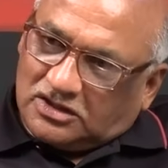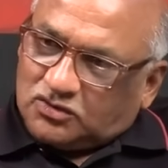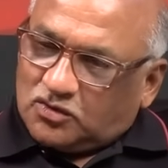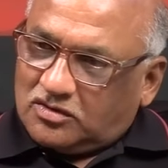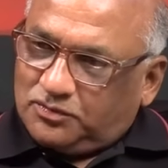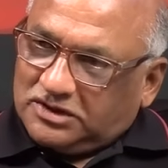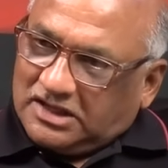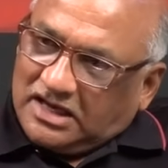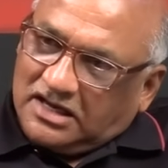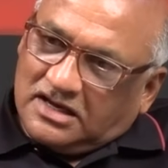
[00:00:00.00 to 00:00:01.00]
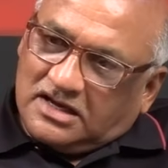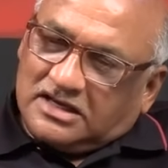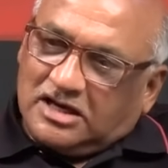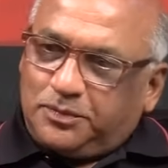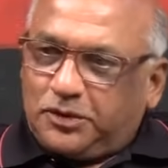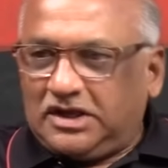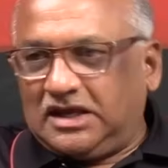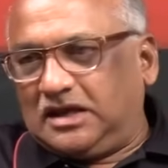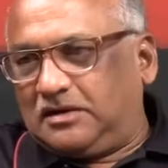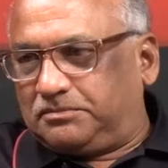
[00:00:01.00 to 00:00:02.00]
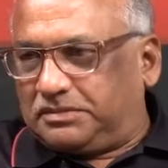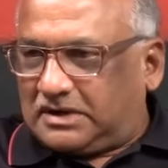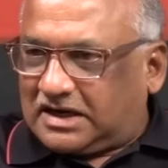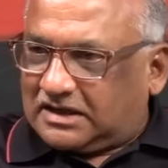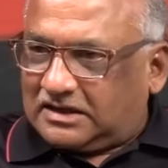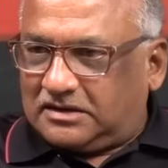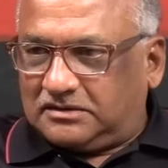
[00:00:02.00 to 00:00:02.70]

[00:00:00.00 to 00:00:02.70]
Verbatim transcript: తెలుసుకోకముందే వెళ్ళిపోయి అక్కడ